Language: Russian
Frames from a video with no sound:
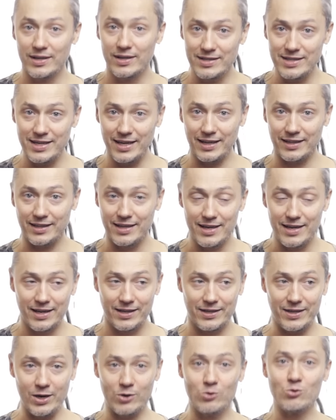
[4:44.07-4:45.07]
Нет,
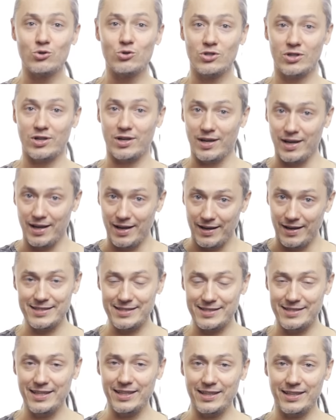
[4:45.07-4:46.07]
ей нужно
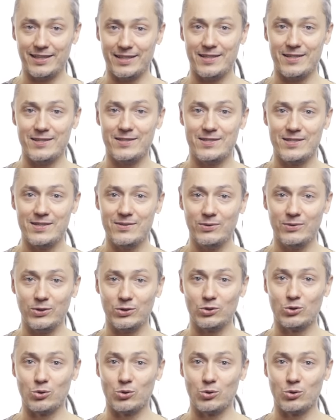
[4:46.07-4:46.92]
сделать из него